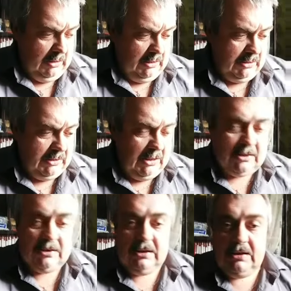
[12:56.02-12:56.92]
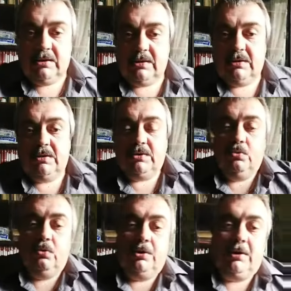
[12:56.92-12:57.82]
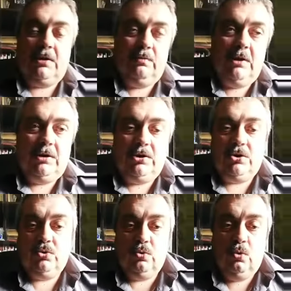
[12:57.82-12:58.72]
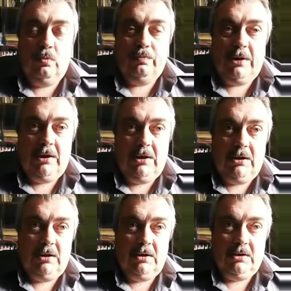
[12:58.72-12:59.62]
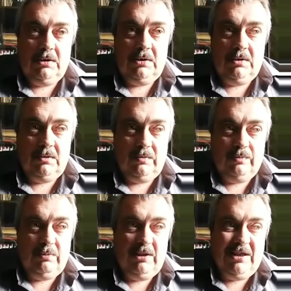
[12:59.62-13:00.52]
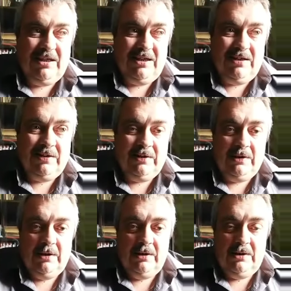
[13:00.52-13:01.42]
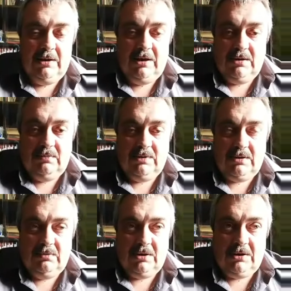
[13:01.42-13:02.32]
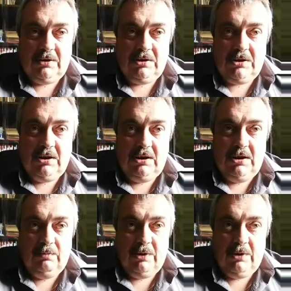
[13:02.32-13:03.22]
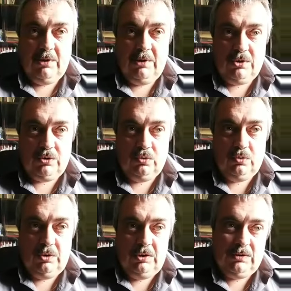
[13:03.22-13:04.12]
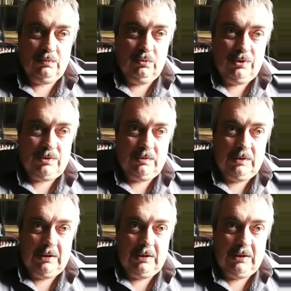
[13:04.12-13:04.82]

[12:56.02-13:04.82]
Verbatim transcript: Здесь единственное стоит отметить, что при э, применении линейно-весовых отношений необходимо что использовать